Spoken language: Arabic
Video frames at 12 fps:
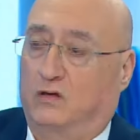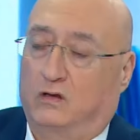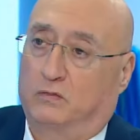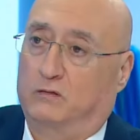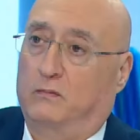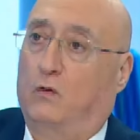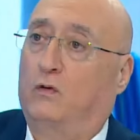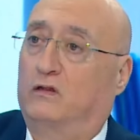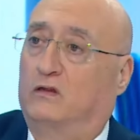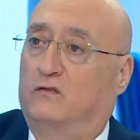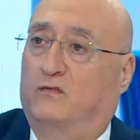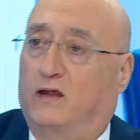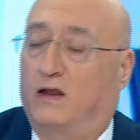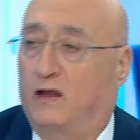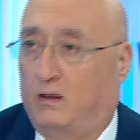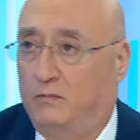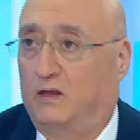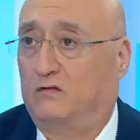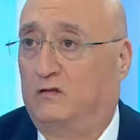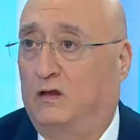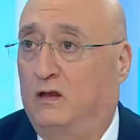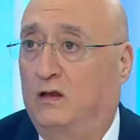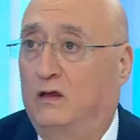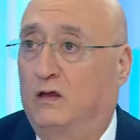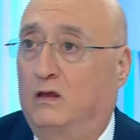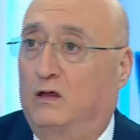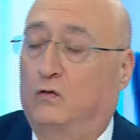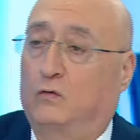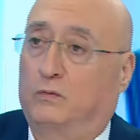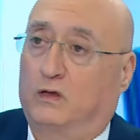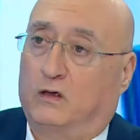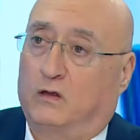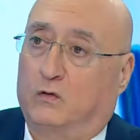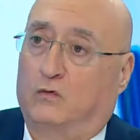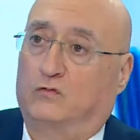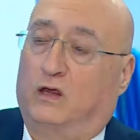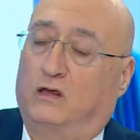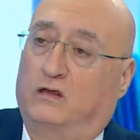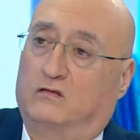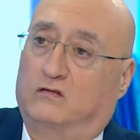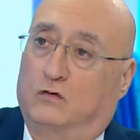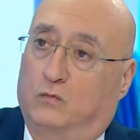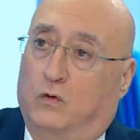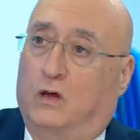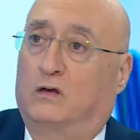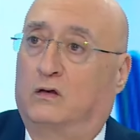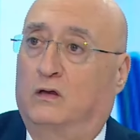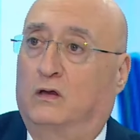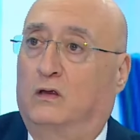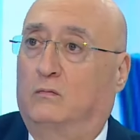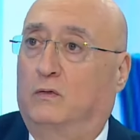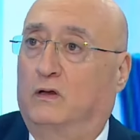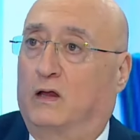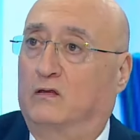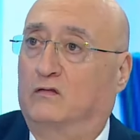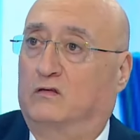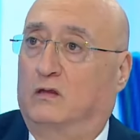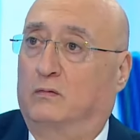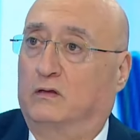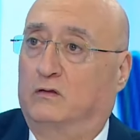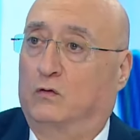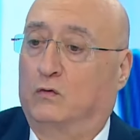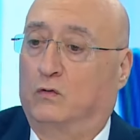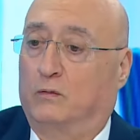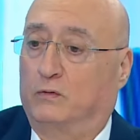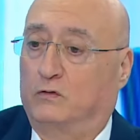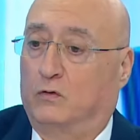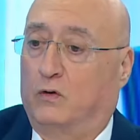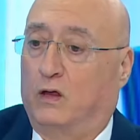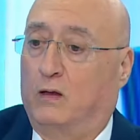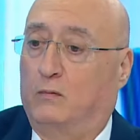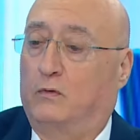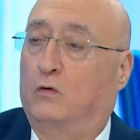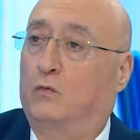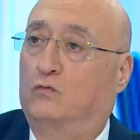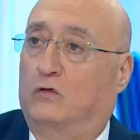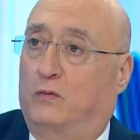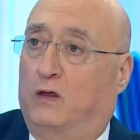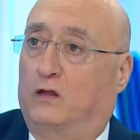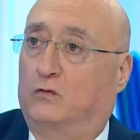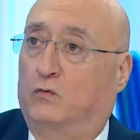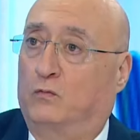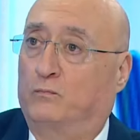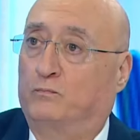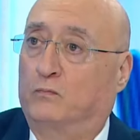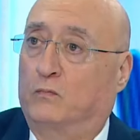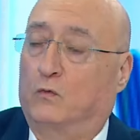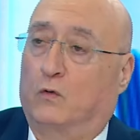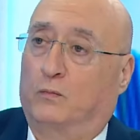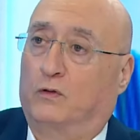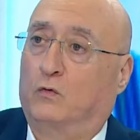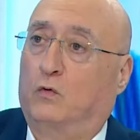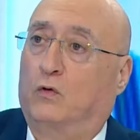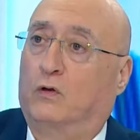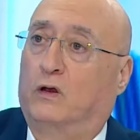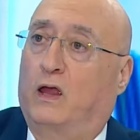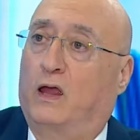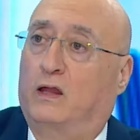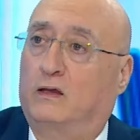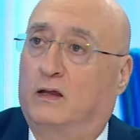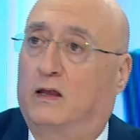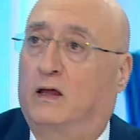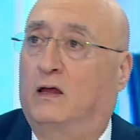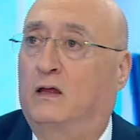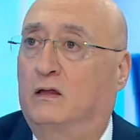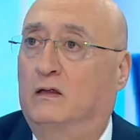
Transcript: مثل ما هو الاتفاق اللي عم يحصل انه بيخرج يحيى السنوار من غزة بطرق بطرق آمنة هو وجماعته وبيروحوا الرهان إلى